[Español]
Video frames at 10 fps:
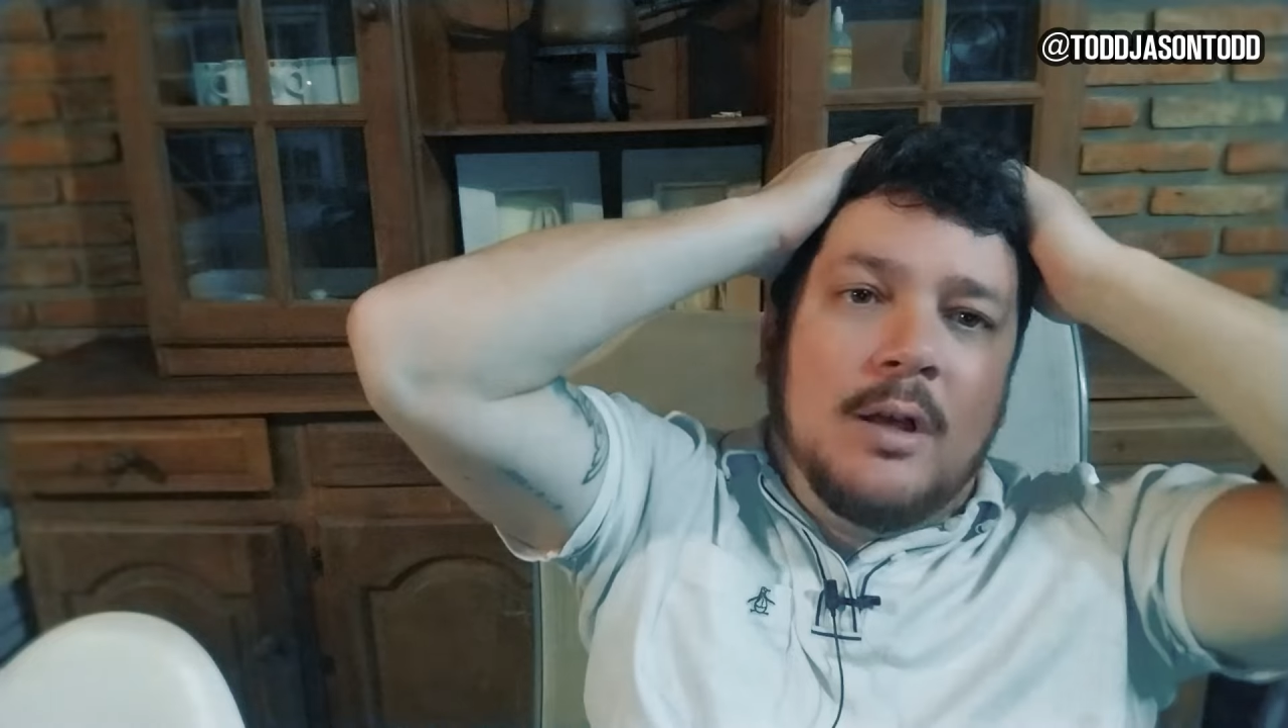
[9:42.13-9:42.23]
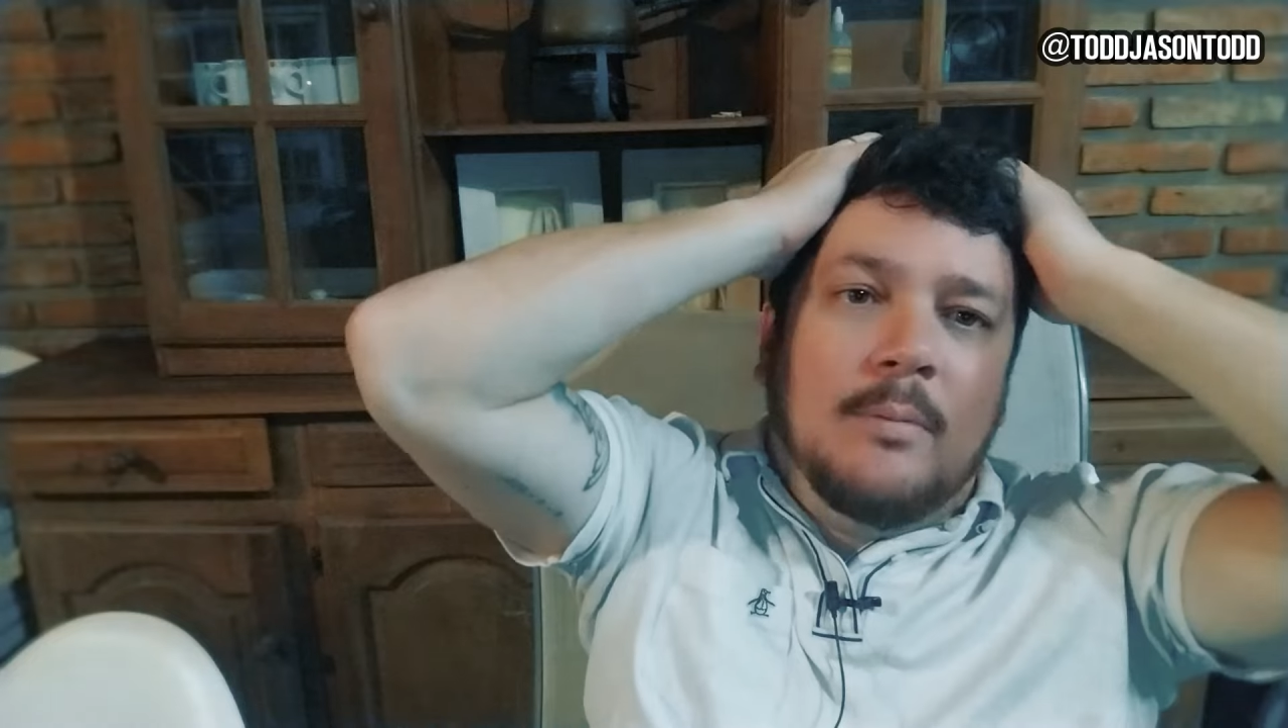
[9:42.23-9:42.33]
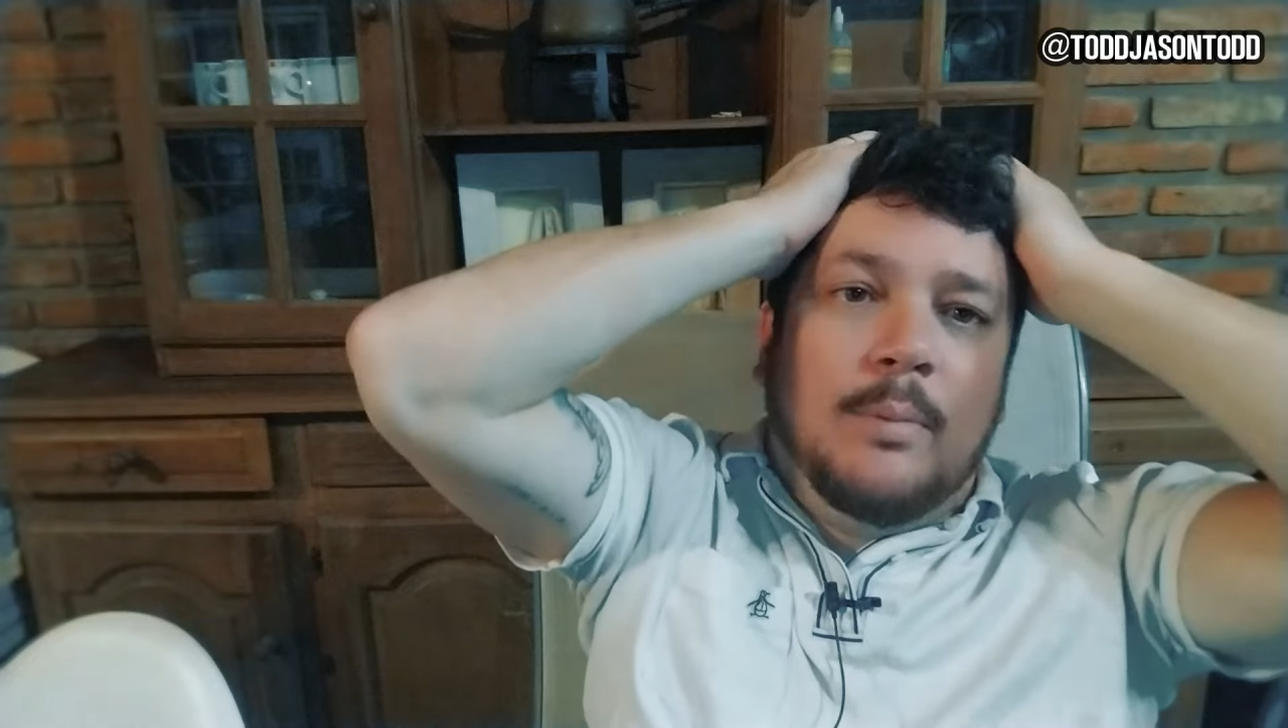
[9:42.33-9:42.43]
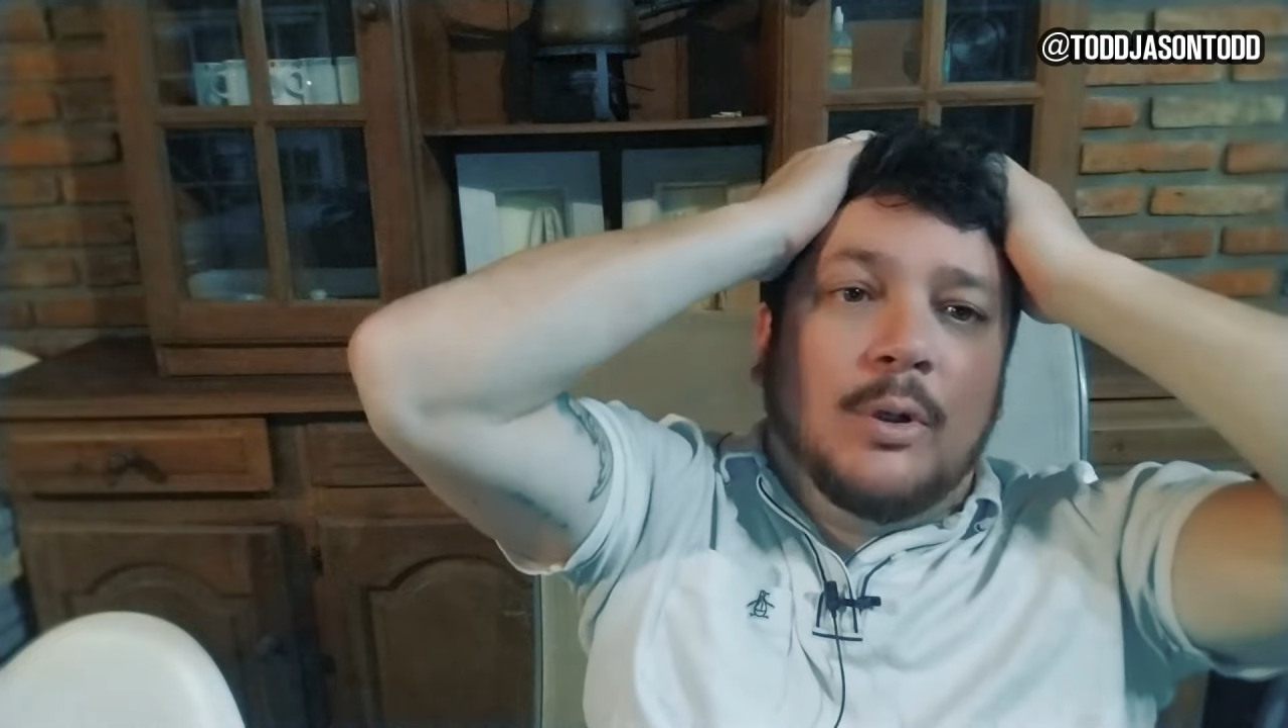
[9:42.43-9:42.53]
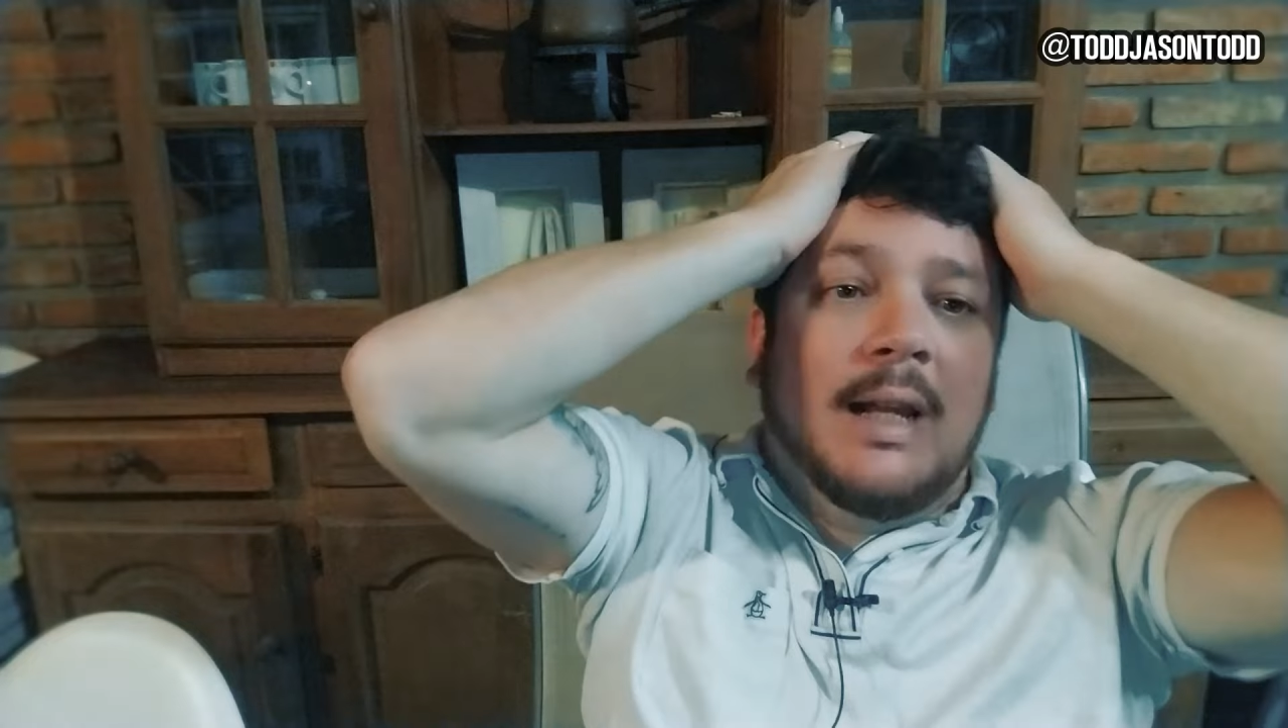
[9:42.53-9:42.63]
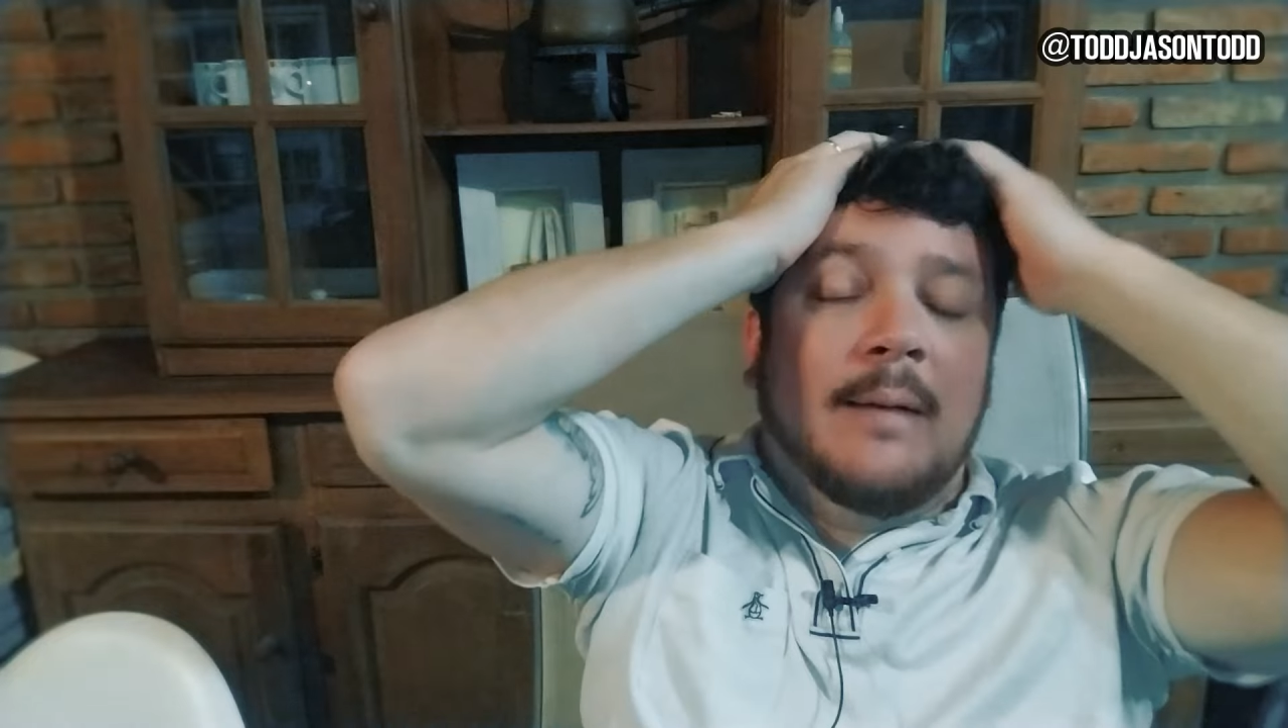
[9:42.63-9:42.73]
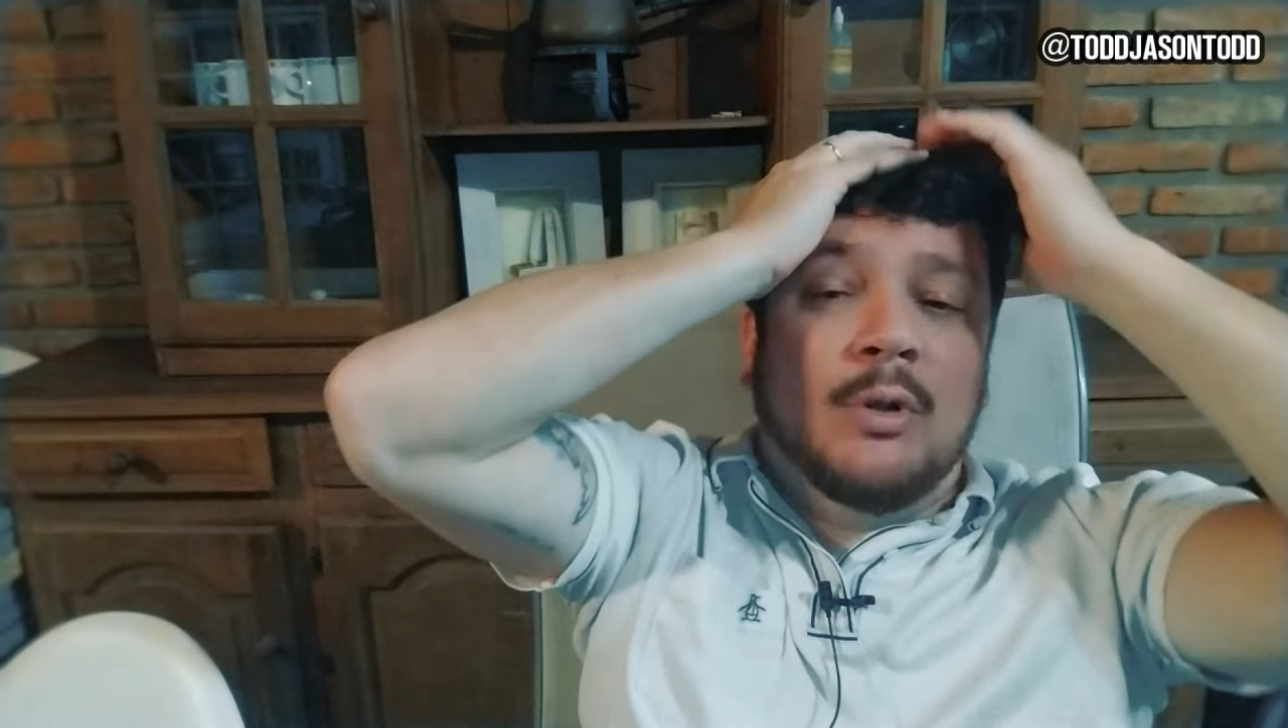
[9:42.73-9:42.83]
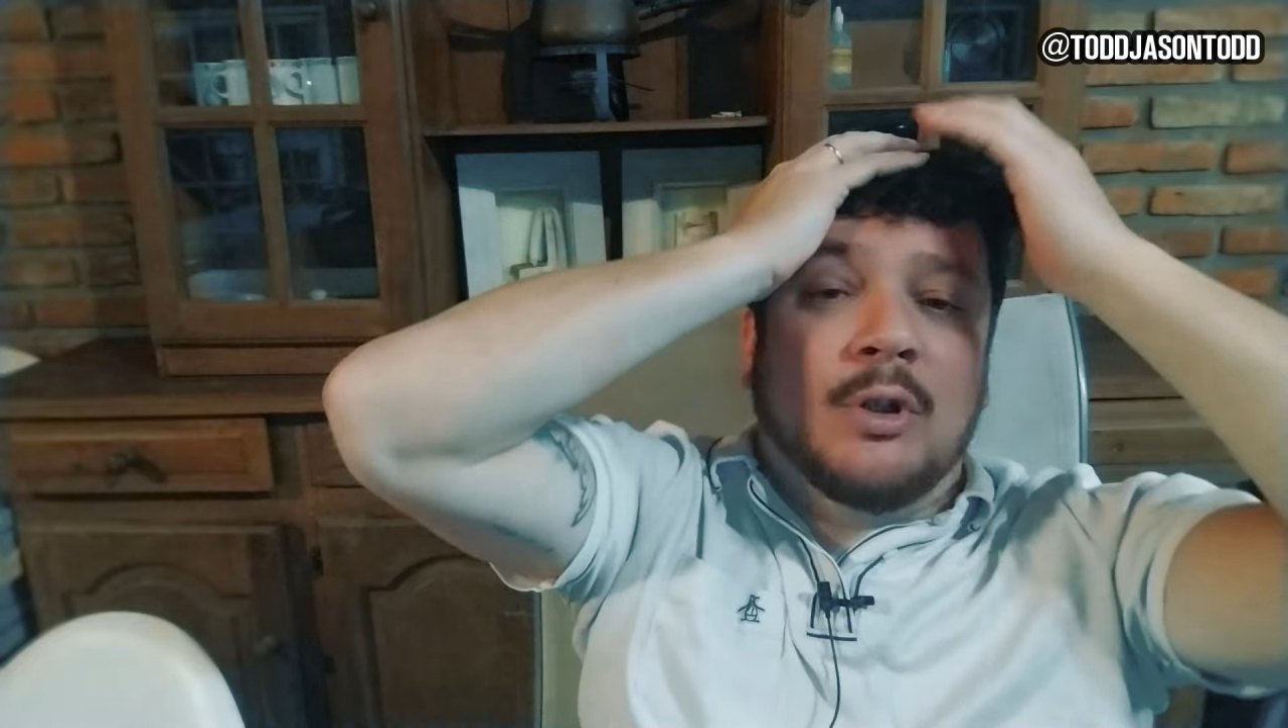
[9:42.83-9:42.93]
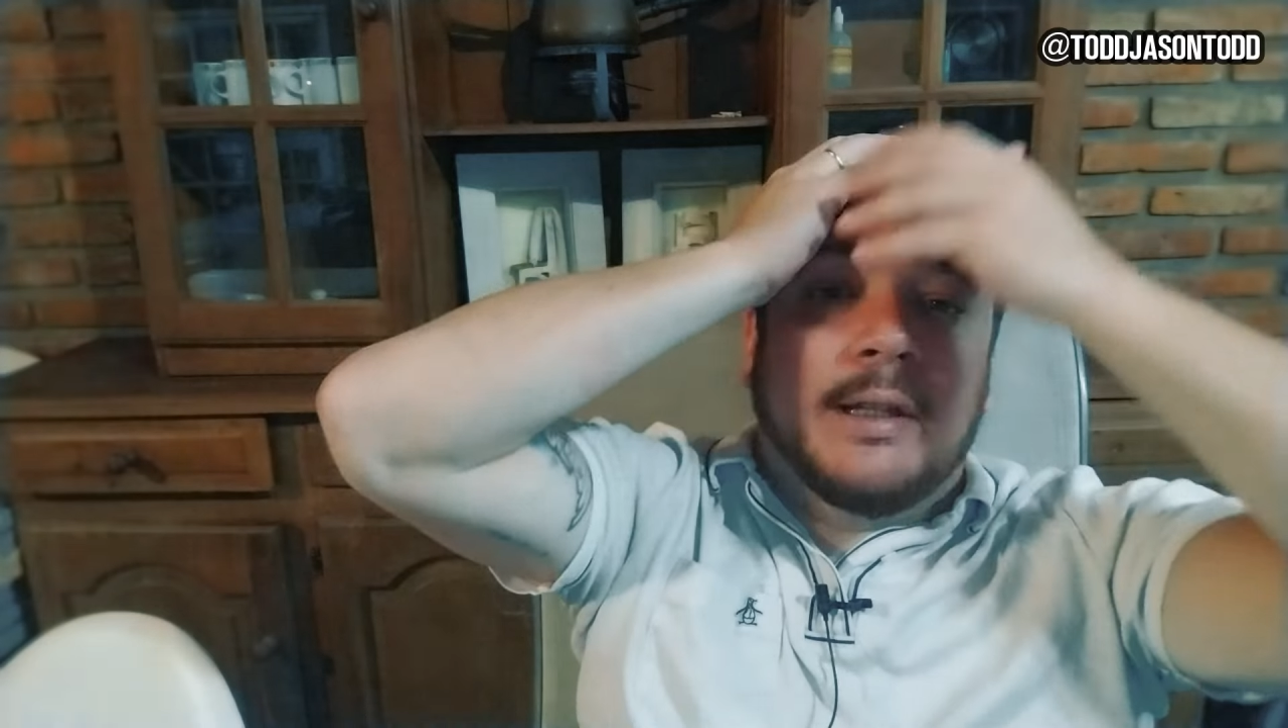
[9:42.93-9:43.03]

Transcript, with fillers: por el amor